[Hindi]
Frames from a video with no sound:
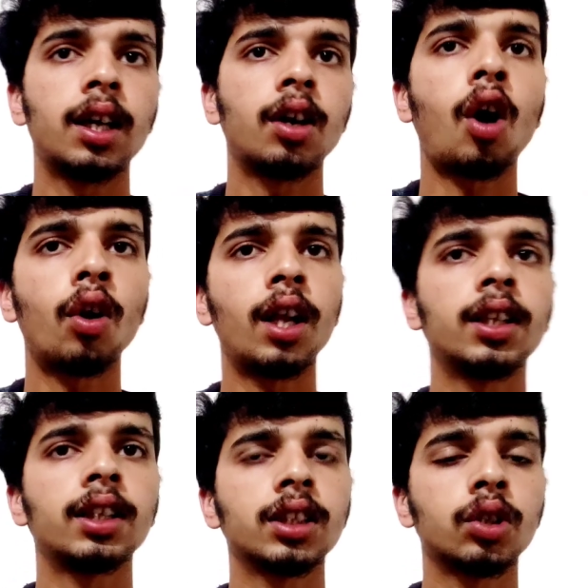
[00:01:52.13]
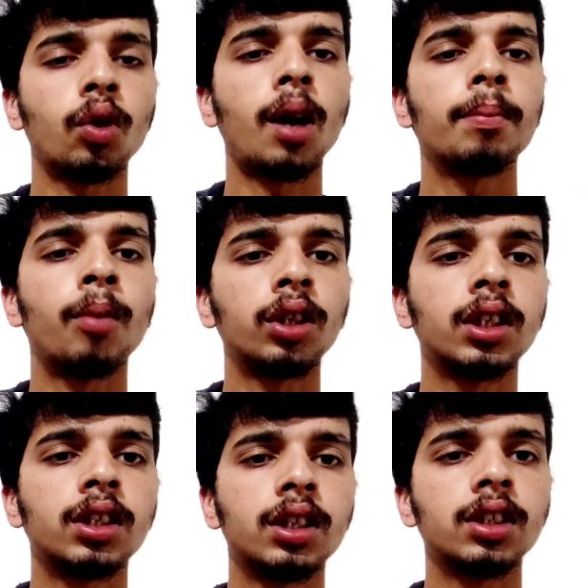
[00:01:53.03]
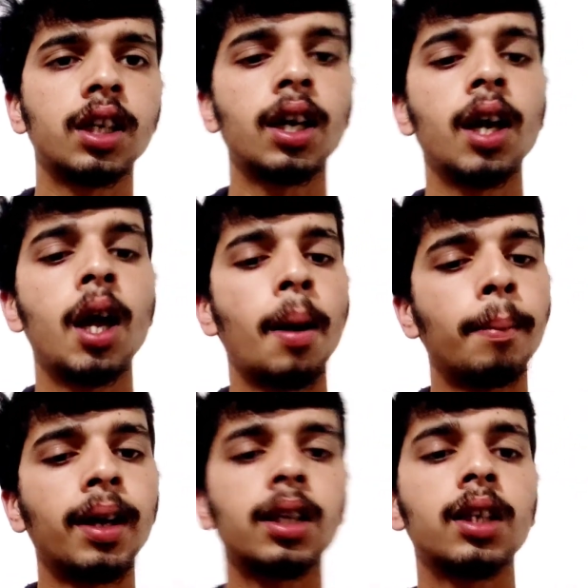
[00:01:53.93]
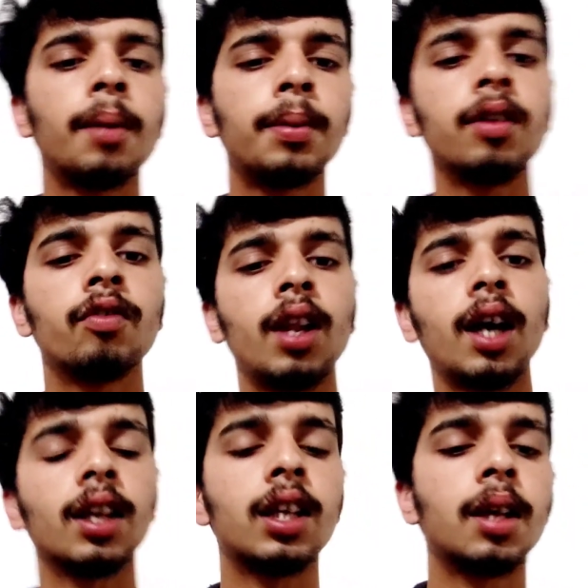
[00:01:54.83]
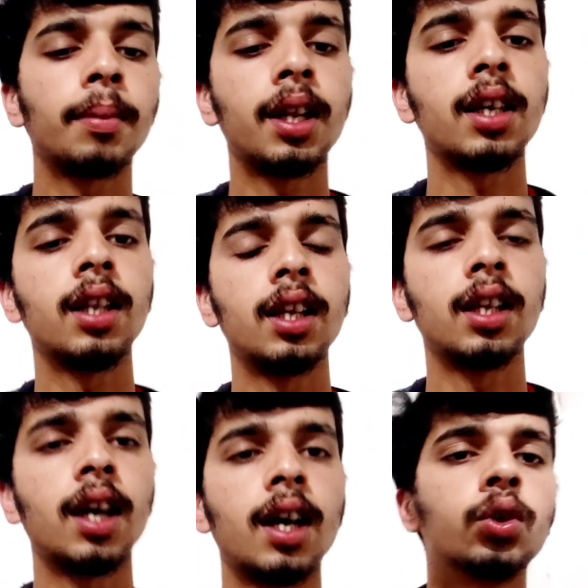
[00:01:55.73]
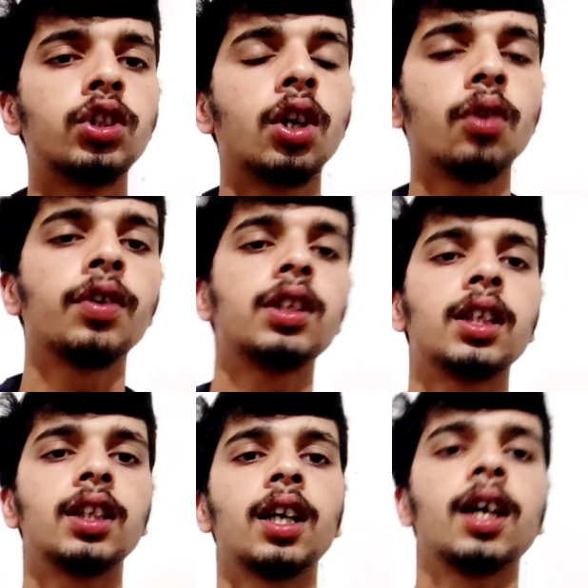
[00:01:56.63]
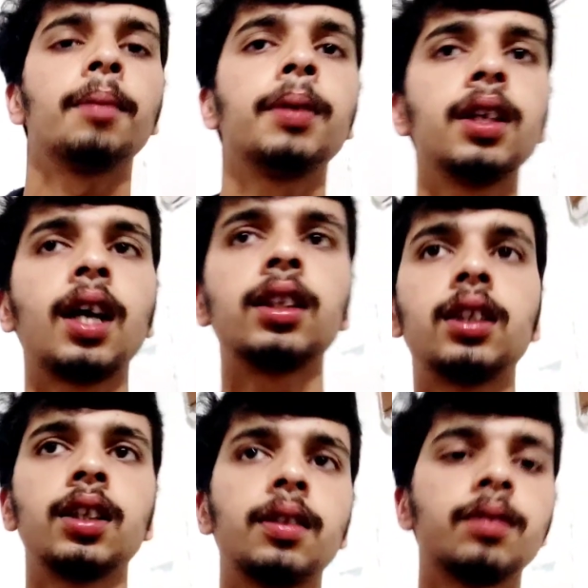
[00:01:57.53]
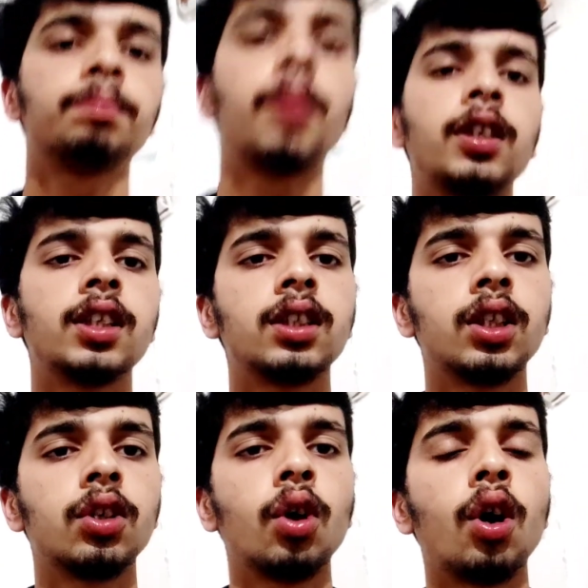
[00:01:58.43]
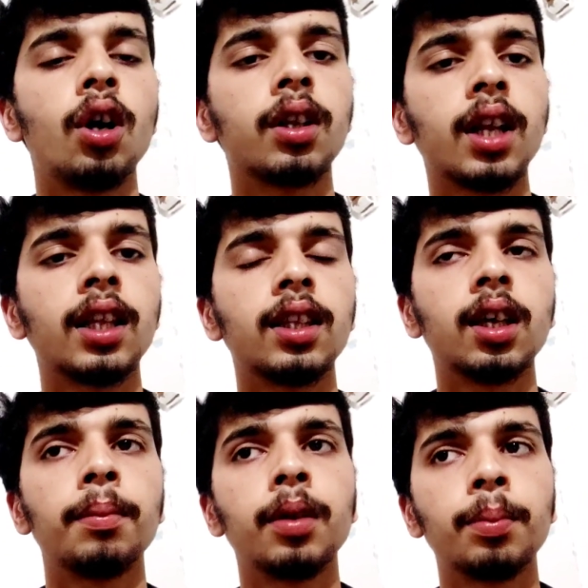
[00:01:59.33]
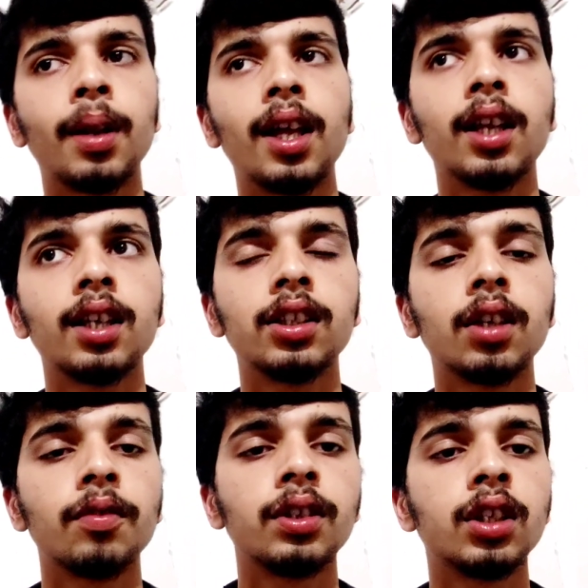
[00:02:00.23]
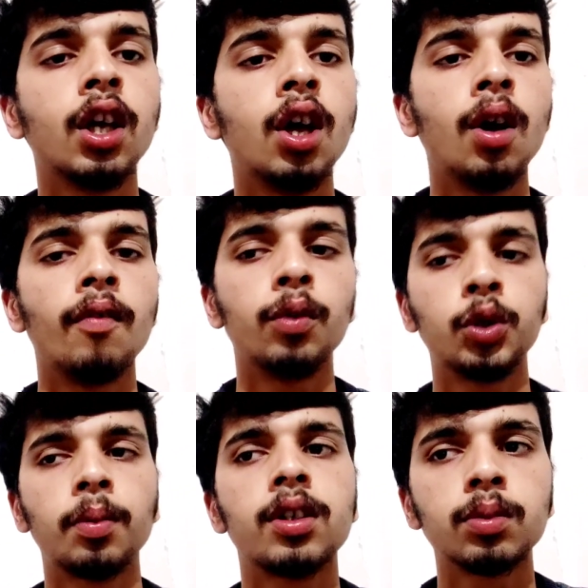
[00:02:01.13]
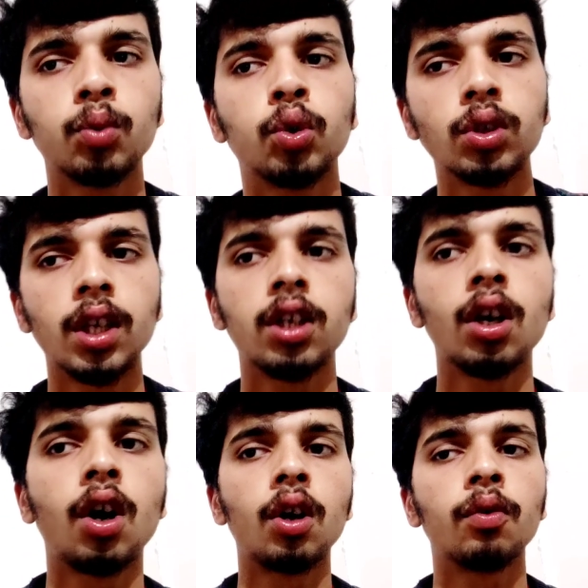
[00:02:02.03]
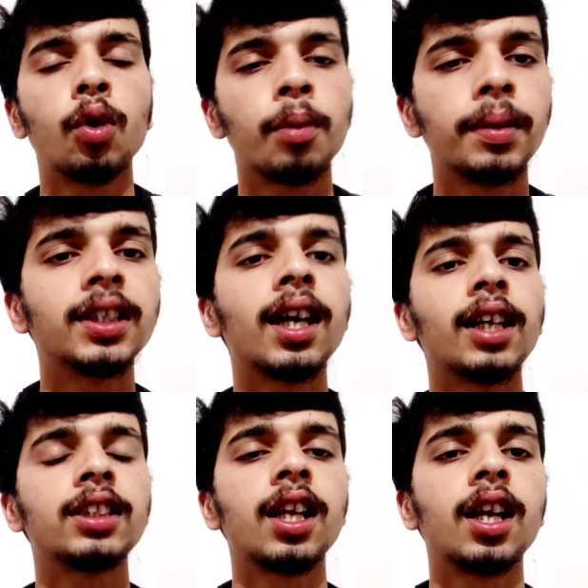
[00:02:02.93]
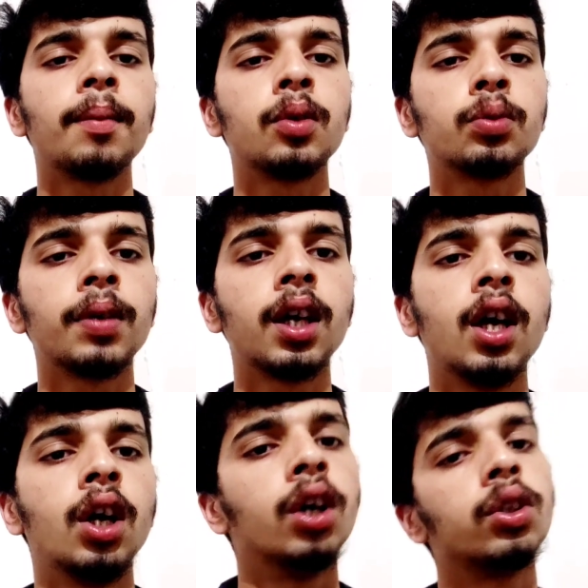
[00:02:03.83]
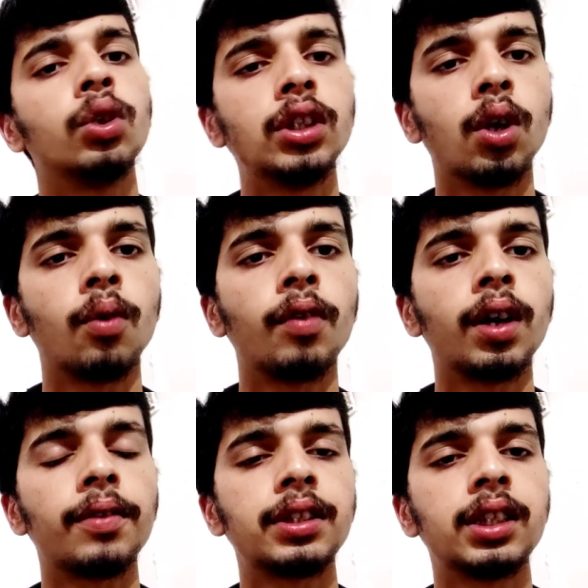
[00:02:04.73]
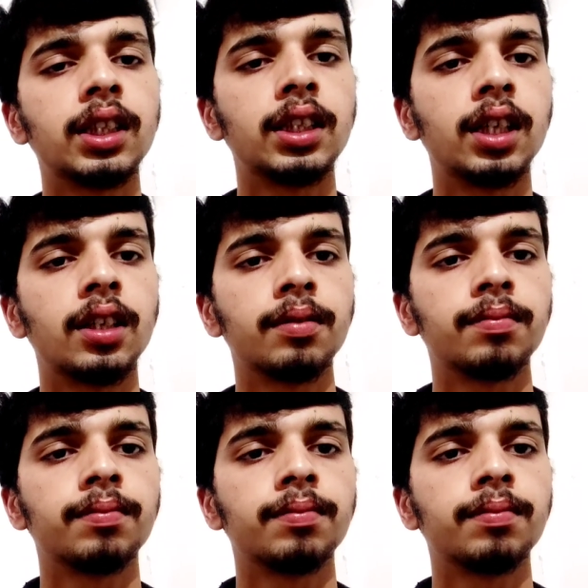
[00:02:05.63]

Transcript: है ऑनलाइन देख सकते हो आप बहुत अच्छे अच्छे है बाकी अभी फ़िलहाल के लिए मैंने ये ले लिया है तो चलो फिर चलते हैं अभी यहाँ से एजेंसी को और कराते हैं अपनी फ्लार की सर्विस तो उसके बाद स्मूथ हो जाएगी और वो और मज़ा आएगा चलाने में उसमें तो चलो फटाफट से चलते हैं